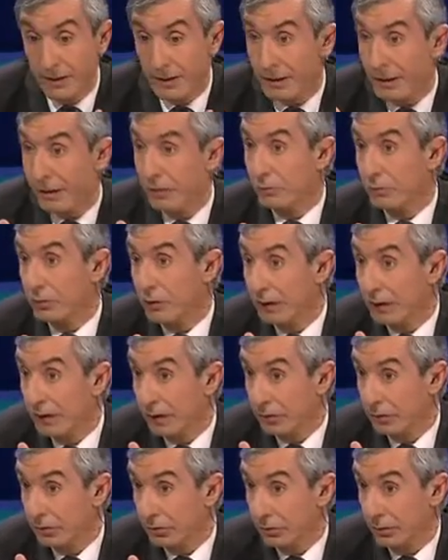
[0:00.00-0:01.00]
bien el
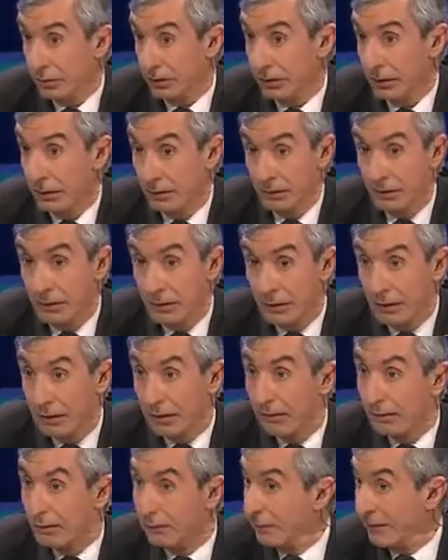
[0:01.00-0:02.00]
agujero que
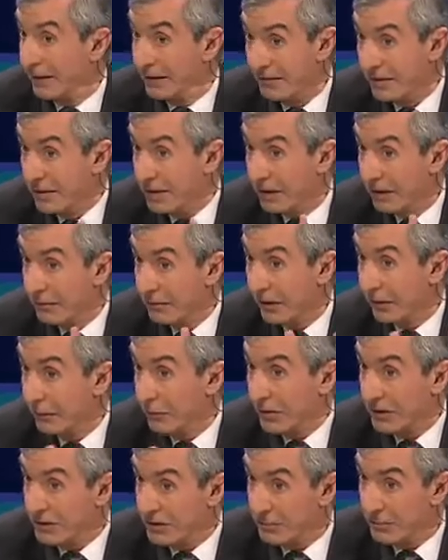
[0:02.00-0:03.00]
Parece increíble
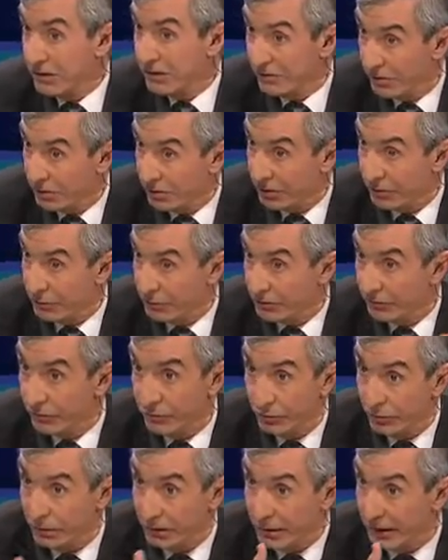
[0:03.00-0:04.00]
que por allí pasara una
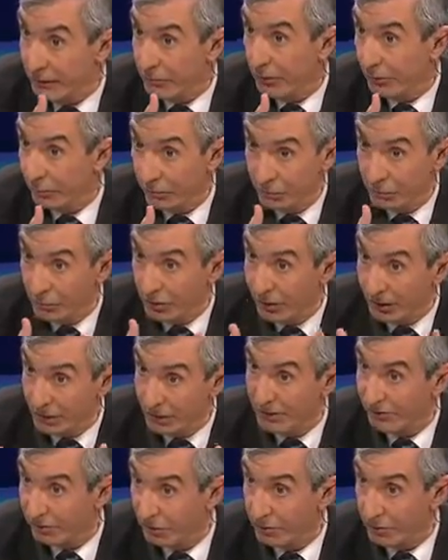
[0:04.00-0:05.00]
persona, digamos, pudo
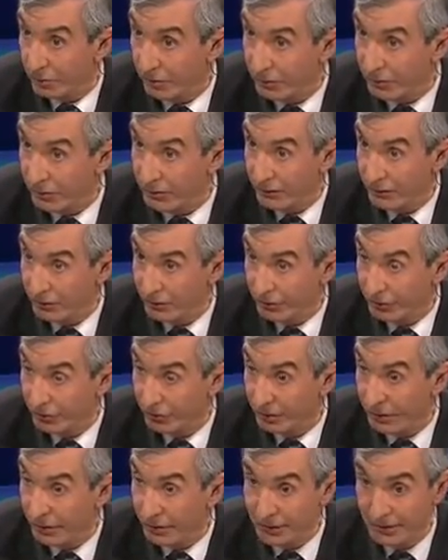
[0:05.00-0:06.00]
haber pasado por ahí una
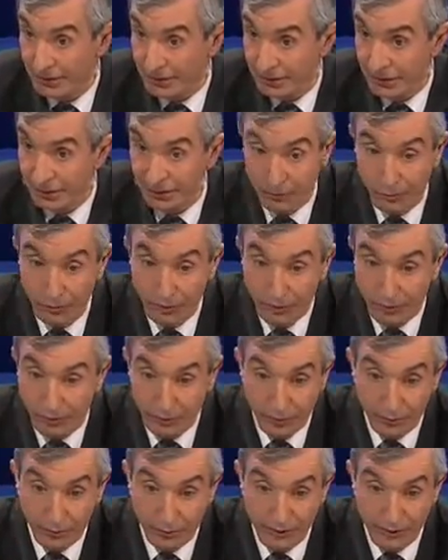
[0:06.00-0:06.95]
persona en ese agujero